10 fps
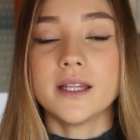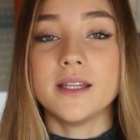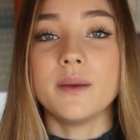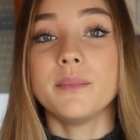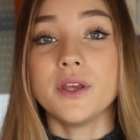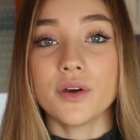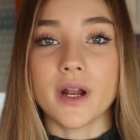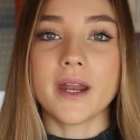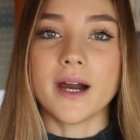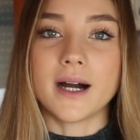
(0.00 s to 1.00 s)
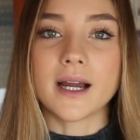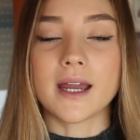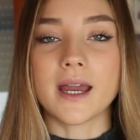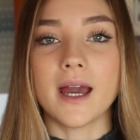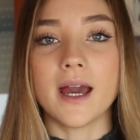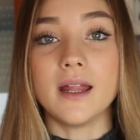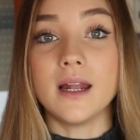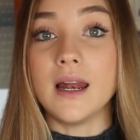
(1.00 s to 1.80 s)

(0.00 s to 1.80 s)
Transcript: di migliorare anche